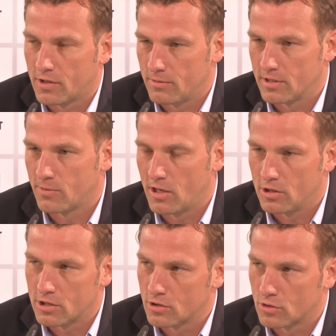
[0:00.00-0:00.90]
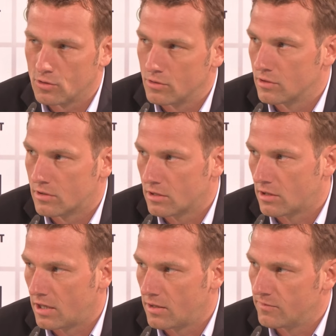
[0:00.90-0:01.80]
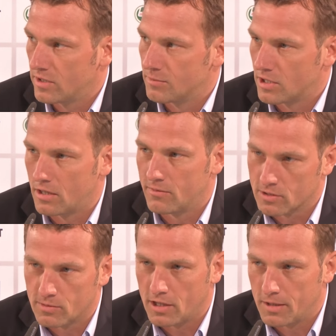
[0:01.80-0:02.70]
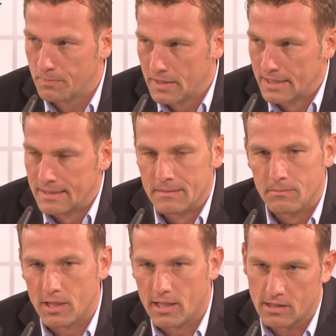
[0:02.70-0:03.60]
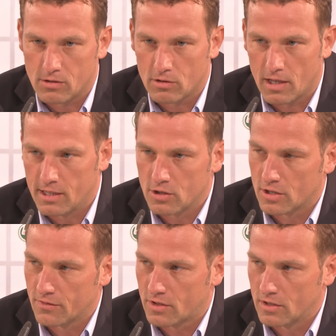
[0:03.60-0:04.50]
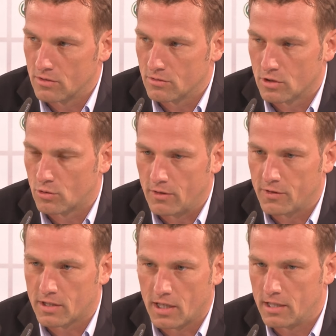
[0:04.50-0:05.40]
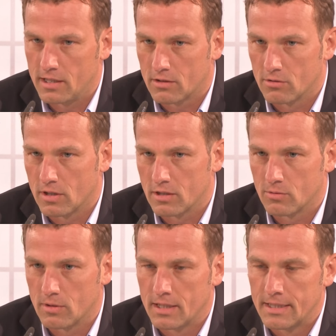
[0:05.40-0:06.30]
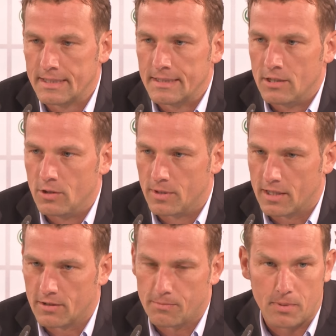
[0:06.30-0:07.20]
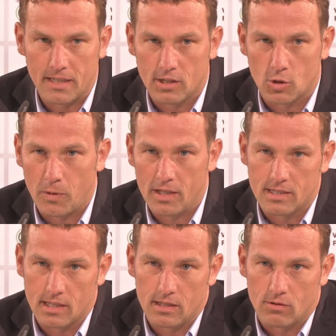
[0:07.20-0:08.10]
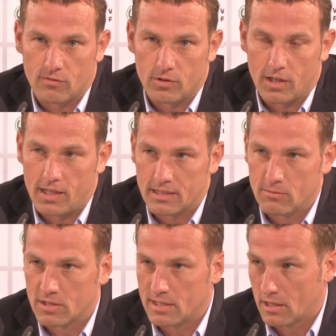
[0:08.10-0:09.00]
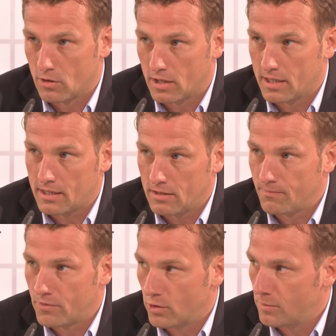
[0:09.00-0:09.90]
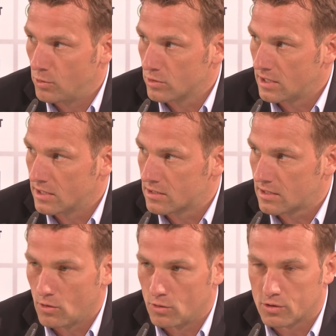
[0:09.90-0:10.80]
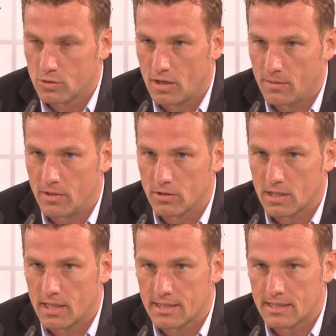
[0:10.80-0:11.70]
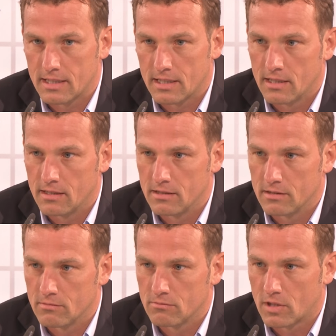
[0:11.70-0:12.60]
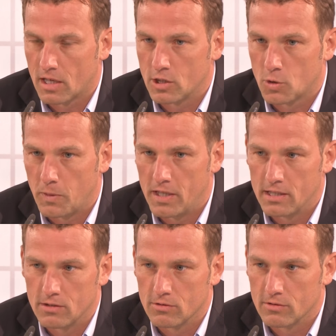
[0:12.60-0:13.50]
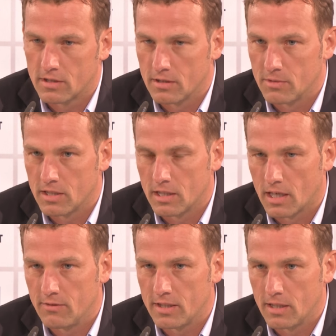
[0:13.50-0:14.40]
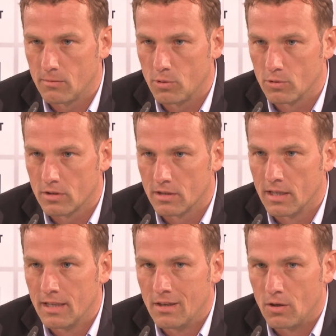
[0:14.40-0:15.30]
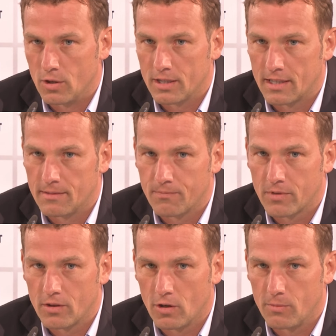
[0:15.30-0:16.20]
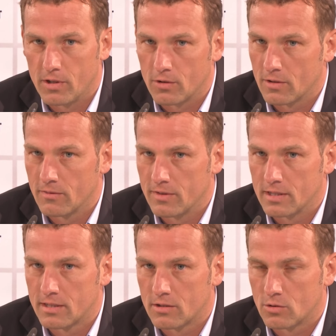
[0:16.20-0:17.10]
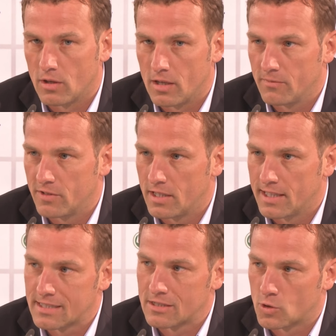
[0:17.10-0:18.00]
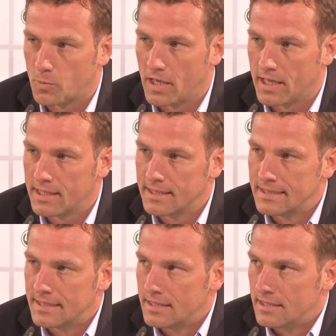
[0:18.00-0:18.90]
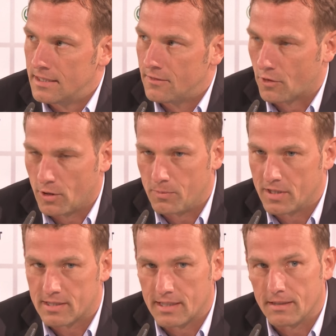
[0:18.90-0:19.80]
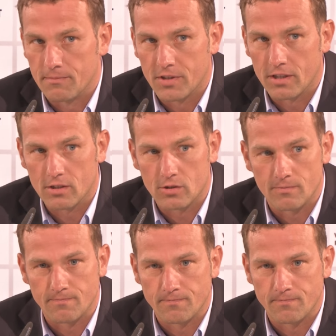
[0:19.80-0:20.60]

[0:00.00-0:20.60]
Aber es war heute so und äh, dann haben wir mit allem, was wir haben, mit Herz und Leidenschaft äh, unser Tor verteidigt und das über, über die komplette Spielzeit und von daher sind wir sehr glücklich. Neun Punkte jetzt geholt zu haben aus den letzten ähm, drei Spielen und äh, mit den drei wichtigen Punkten heute nochmal Rückenwind zu haben für die letzten Spiele, freut mich sehr. Dankeschön.